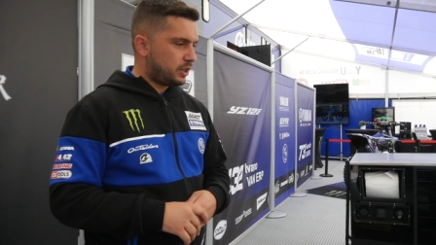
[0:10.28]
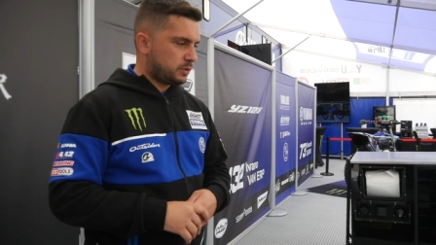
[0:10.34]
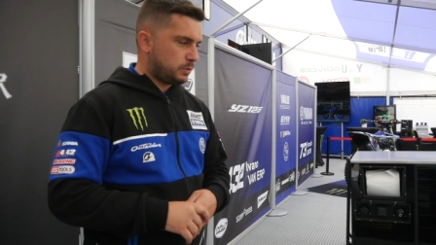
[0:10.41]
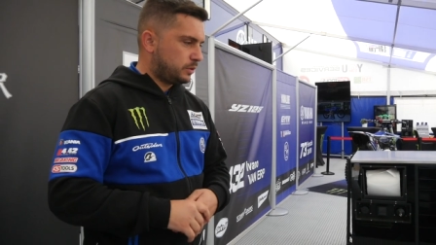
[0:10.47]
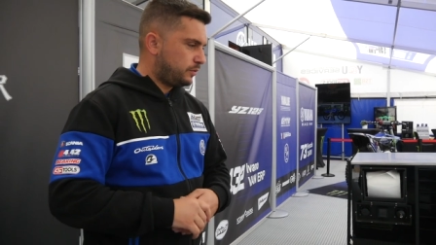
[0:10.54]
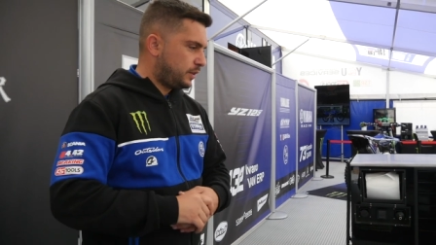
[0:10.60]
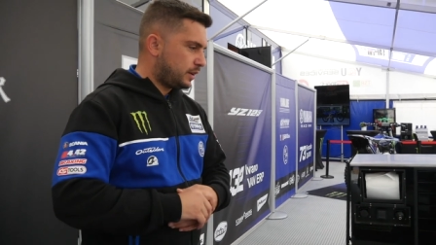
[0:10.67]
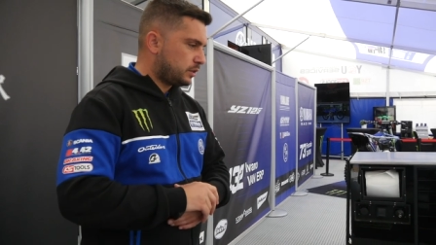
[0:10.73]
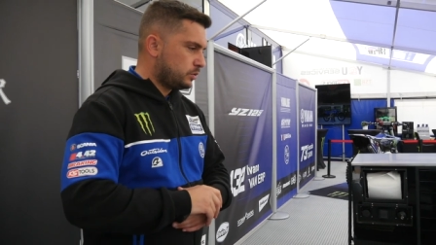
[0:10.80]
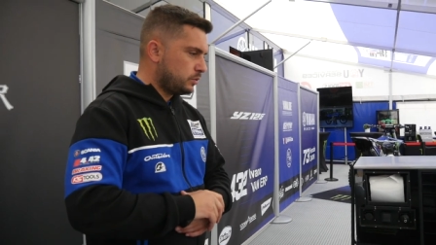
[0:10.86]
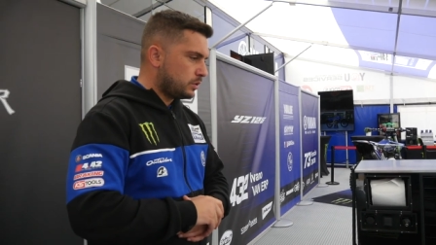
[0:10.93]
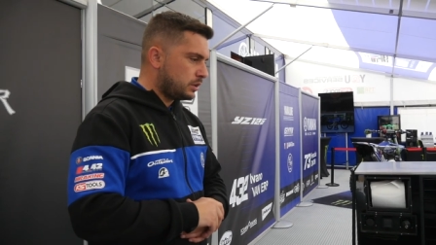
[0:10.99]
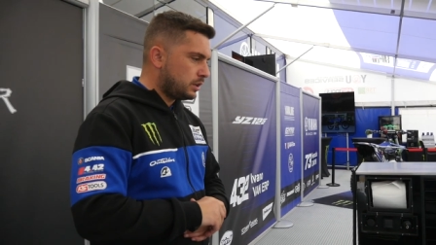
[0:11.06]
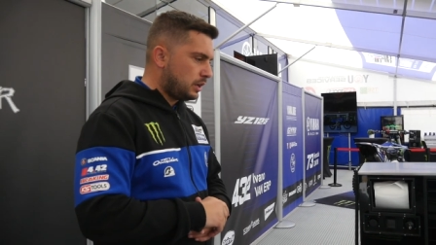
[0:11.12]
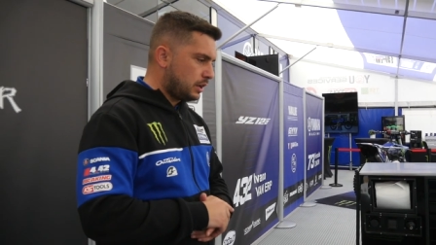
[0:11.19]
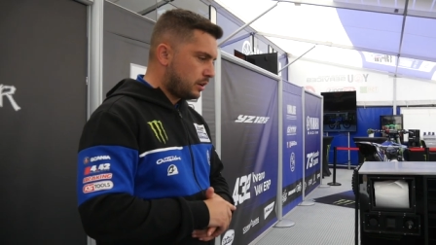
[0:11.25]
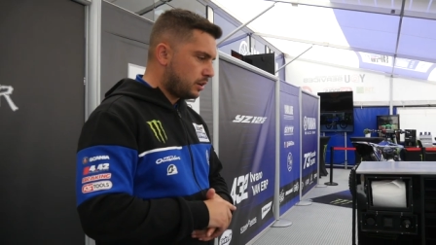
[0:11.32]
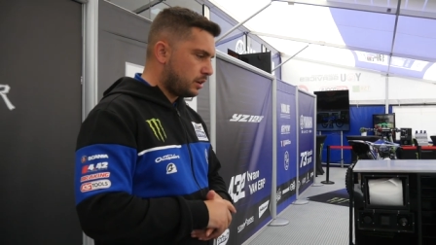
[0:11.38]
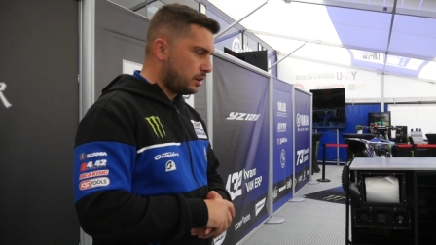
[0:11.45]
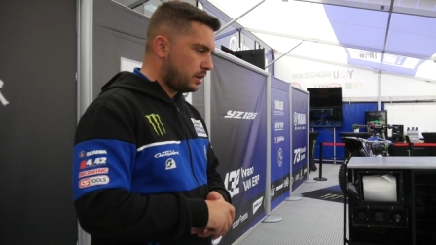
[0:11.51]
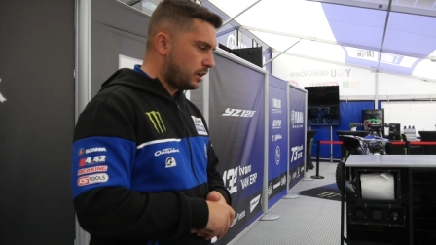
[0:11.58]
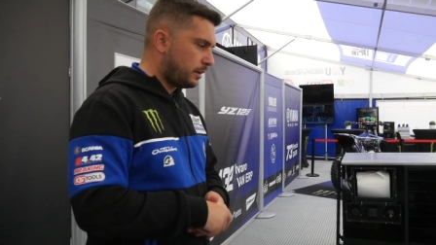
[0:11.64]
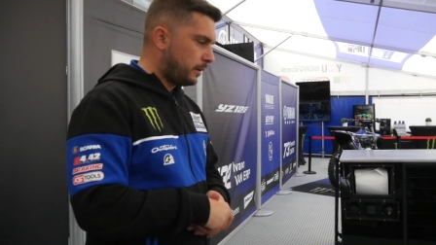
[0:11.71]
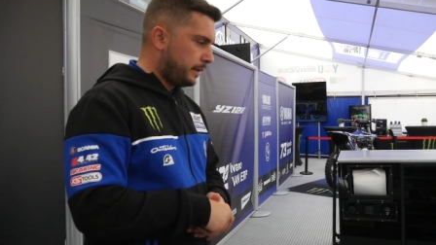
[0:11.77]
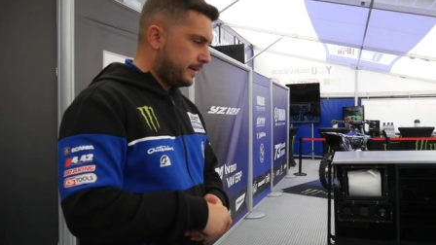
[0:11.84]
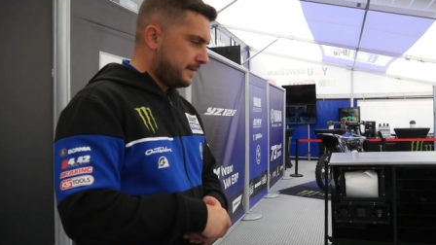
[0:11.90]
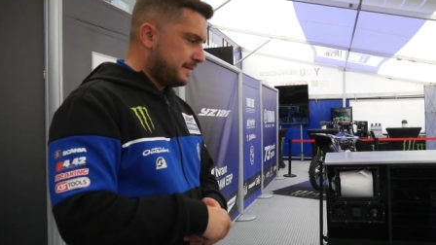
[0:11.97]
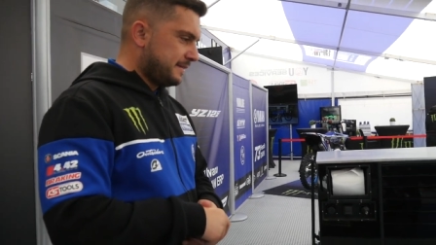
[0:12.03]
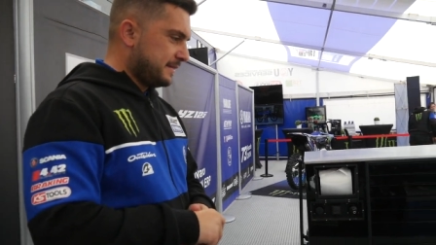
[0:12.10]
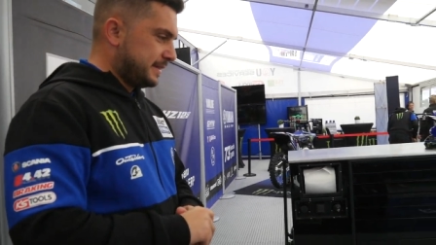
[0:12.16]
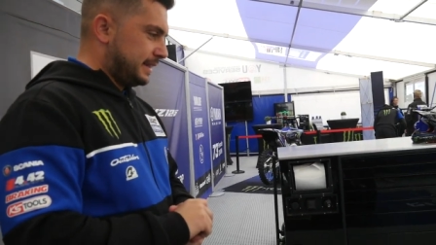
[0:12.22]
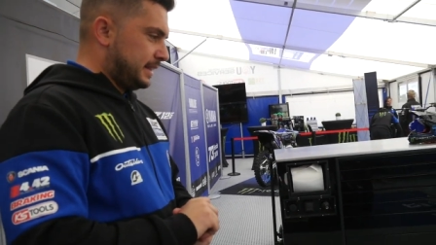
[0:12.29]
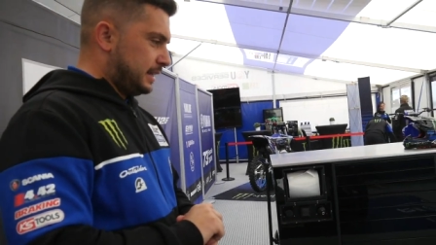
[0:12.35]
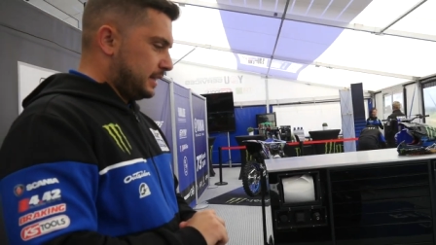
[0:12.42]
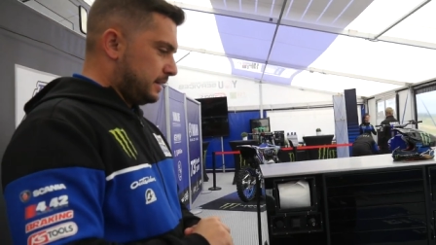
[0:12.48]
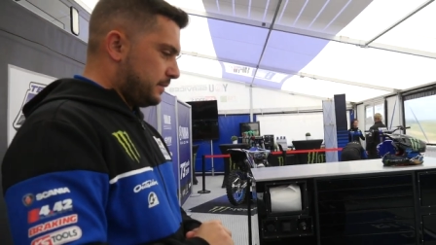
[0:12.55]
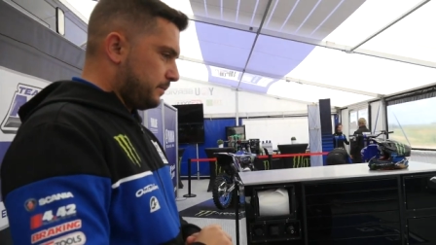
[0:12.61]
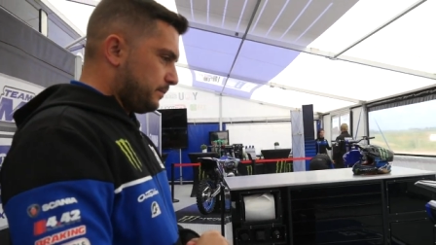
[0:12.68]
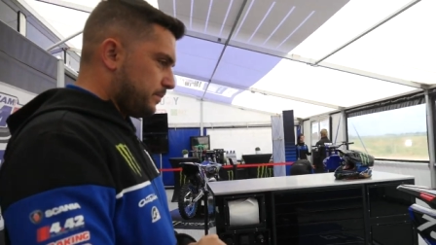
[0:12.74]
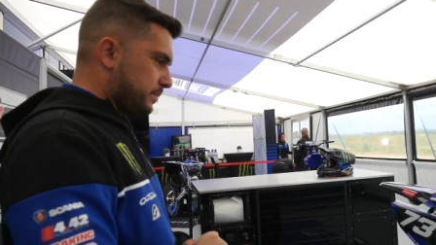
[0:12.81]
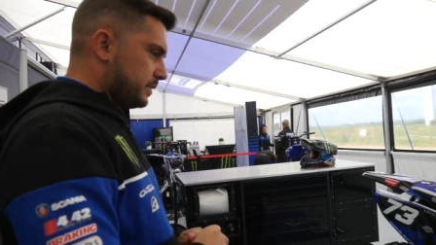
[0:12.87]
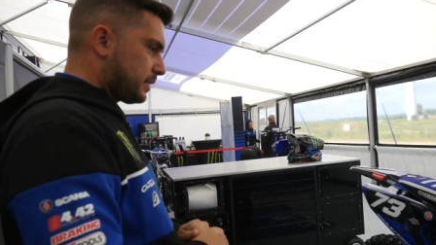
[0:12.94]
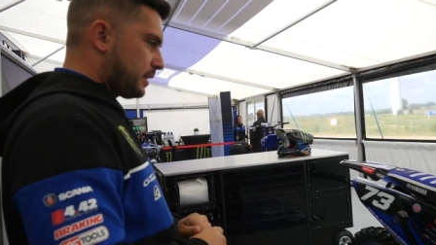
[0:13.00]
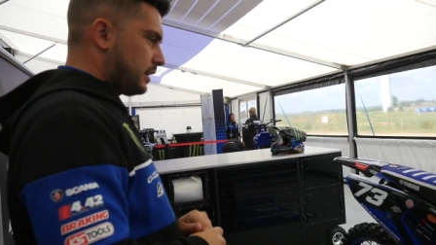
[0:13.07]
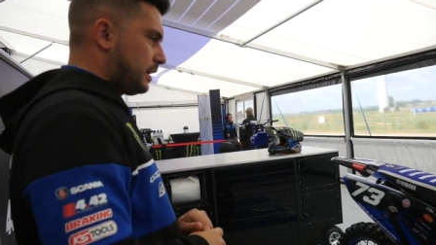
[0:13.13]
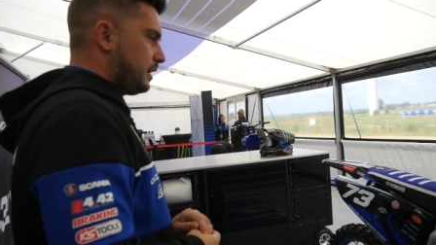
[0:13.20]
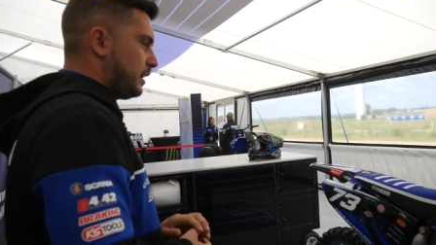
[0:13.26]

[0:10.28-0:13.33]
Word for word: faire, les deux. Hein. Alors, euh, je peux vous présenter la moto.